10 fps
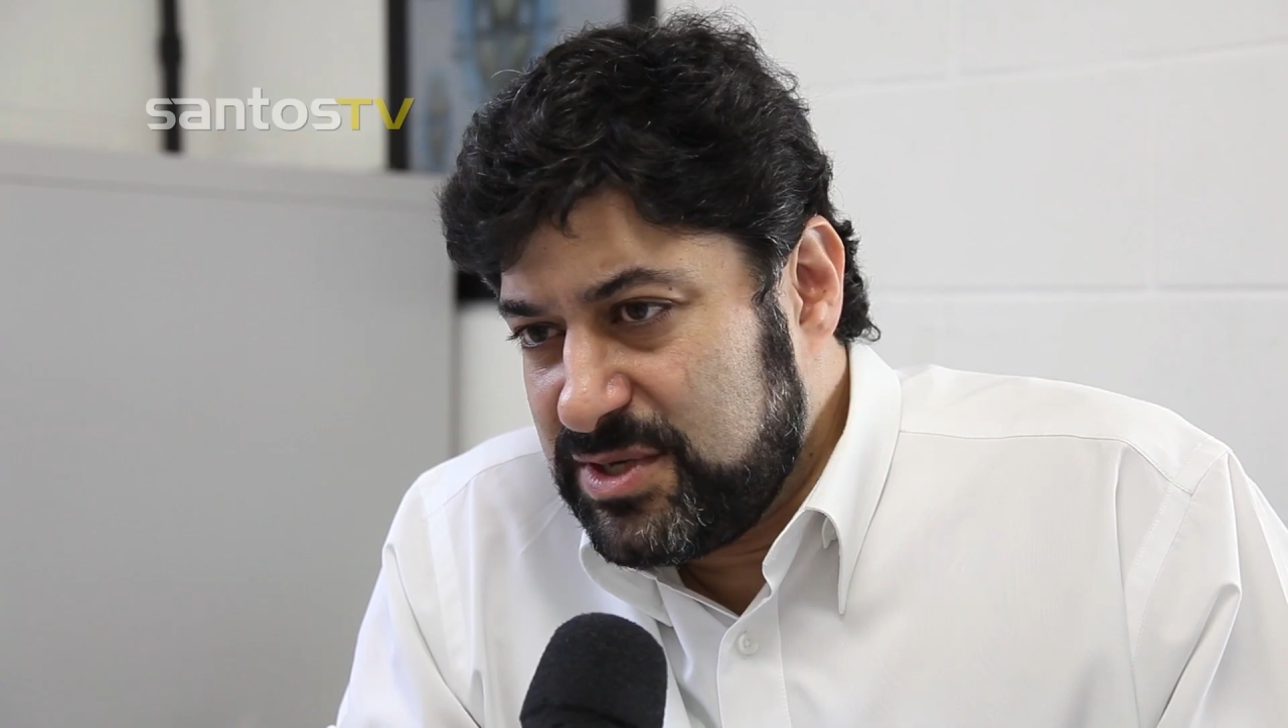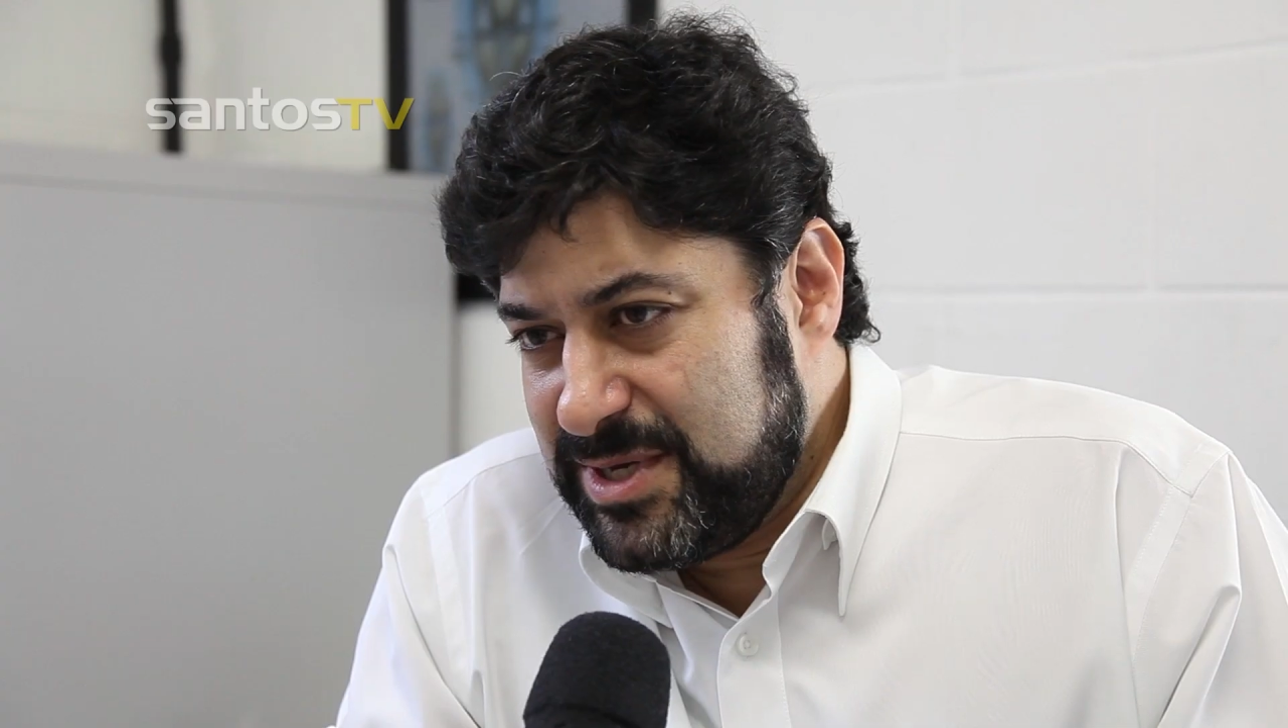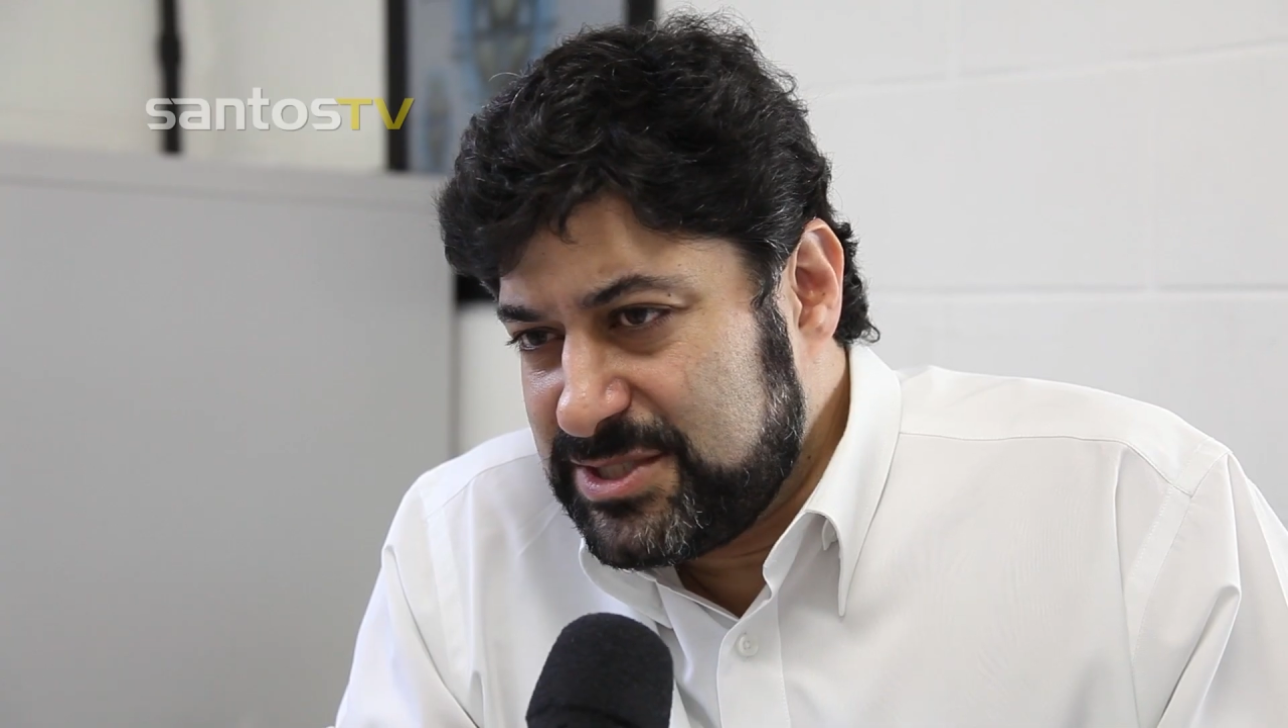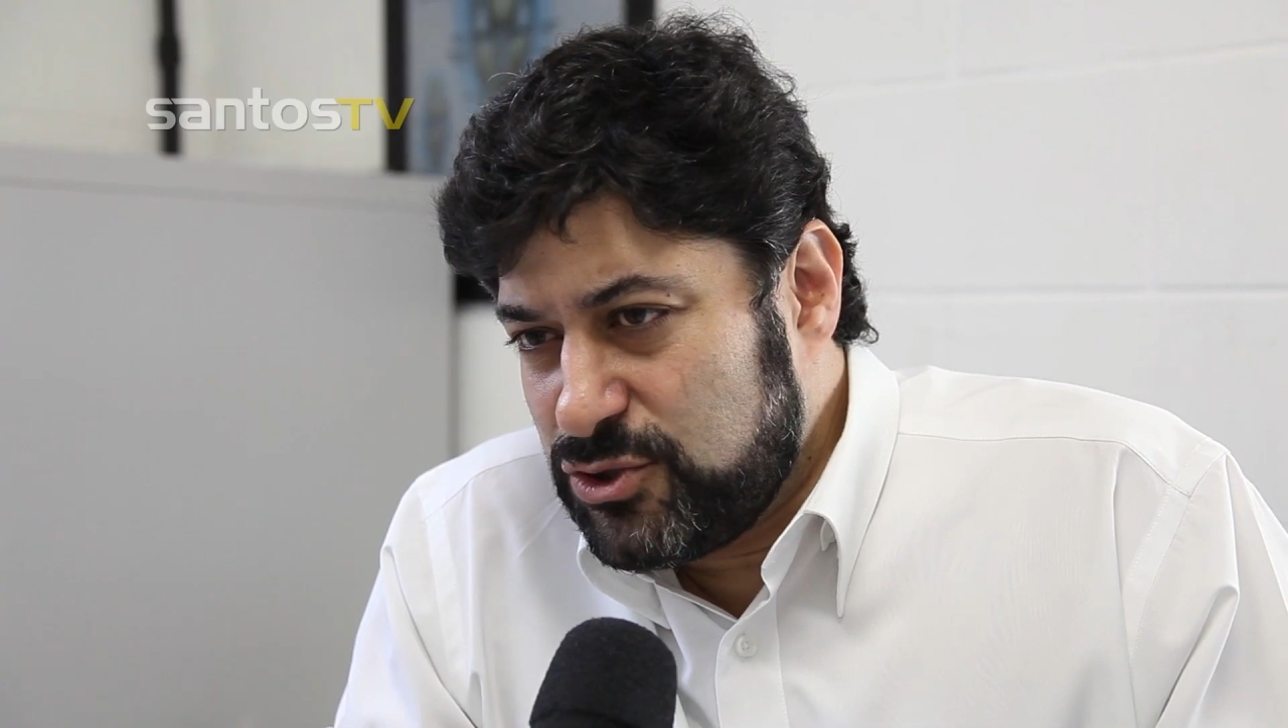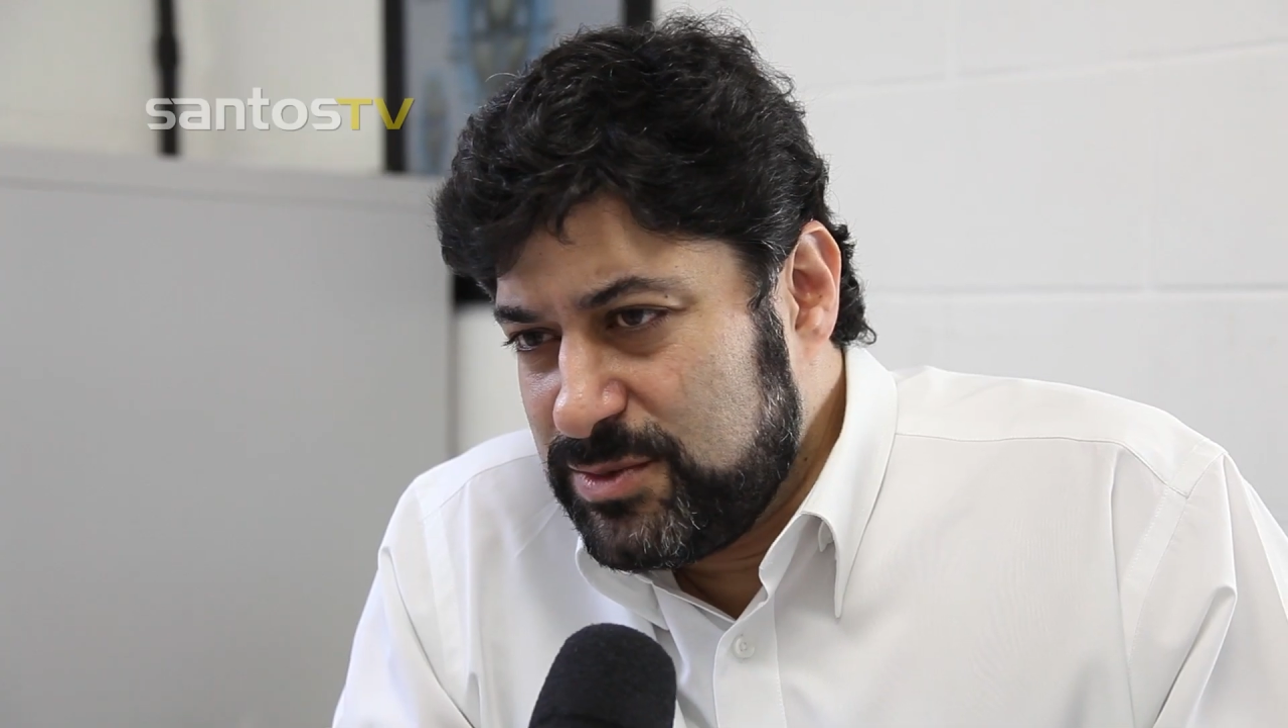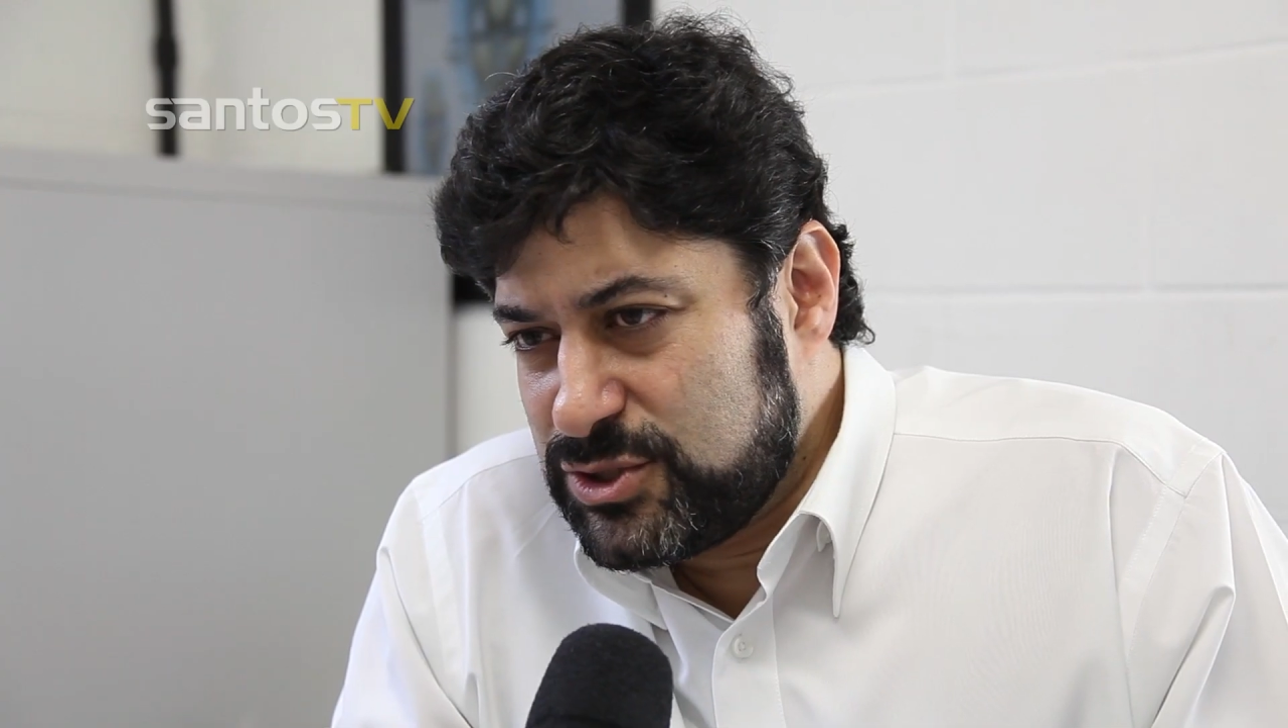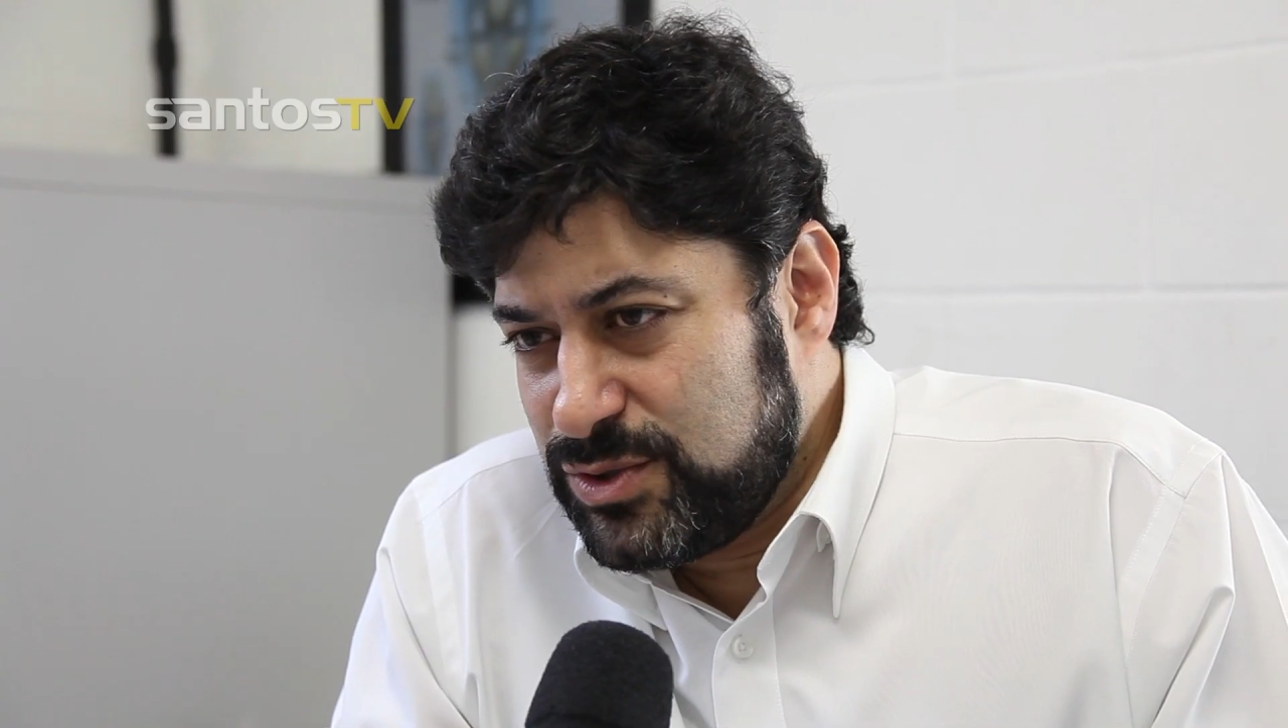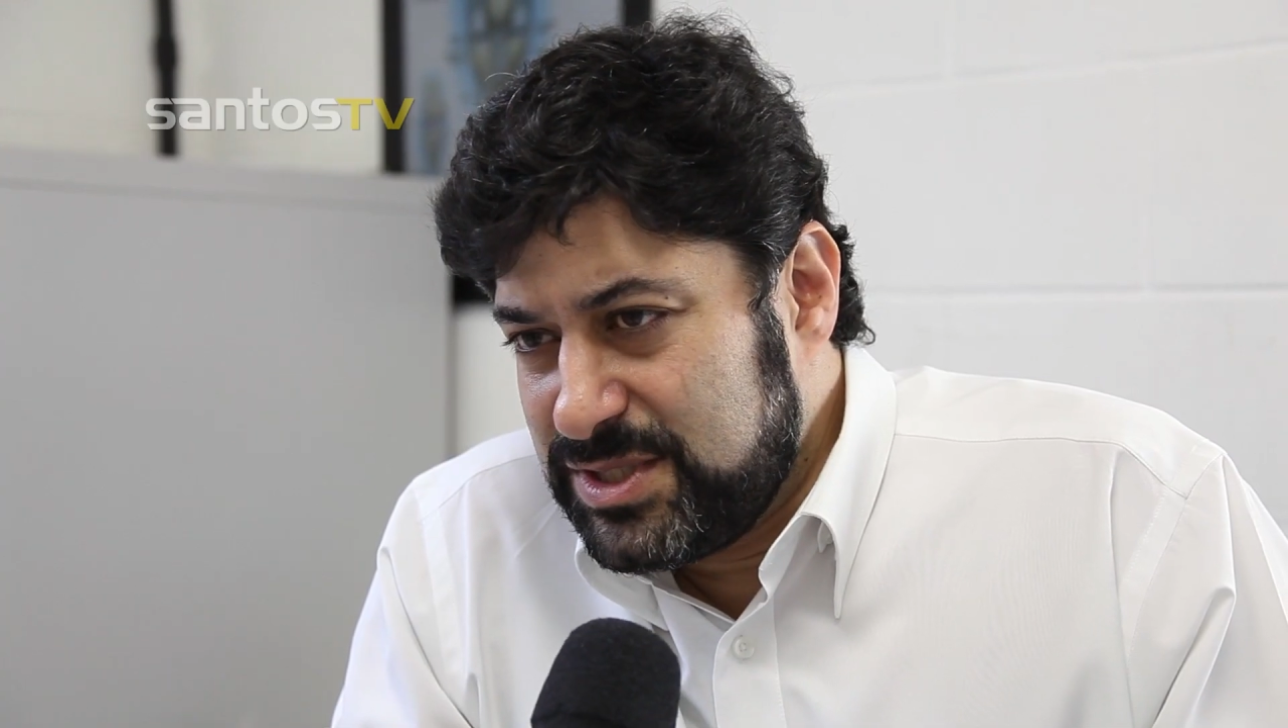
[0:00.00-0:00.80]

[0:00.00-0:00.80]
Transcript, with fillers: semestre, começou